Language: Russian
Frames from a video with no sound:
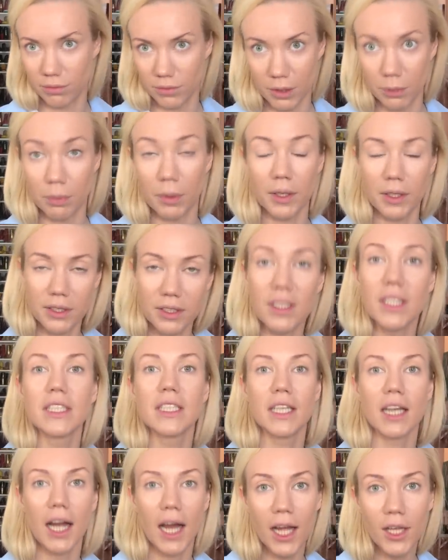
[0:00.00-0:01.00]
типа в
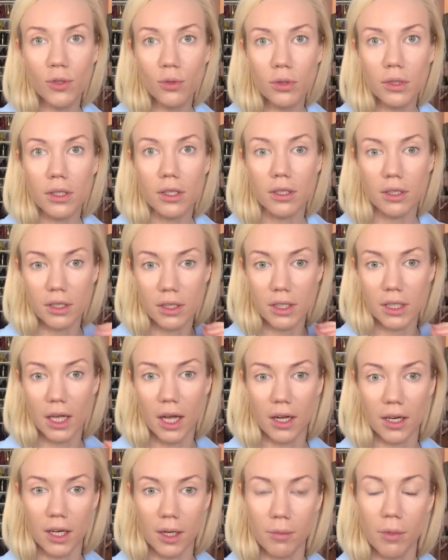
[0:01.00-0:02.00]
цвете радуги
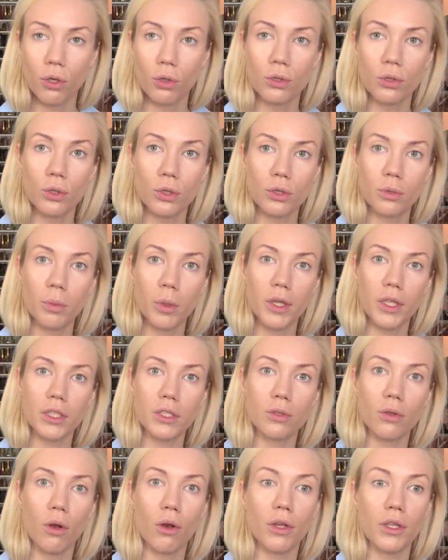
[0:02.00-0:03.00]
ярком, то он должен быть
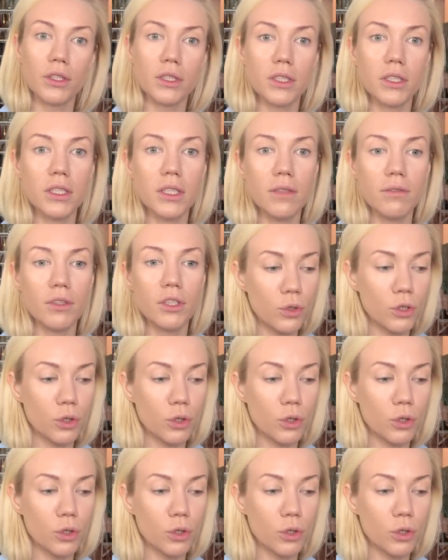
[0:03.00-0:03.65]
настолько интенсивный,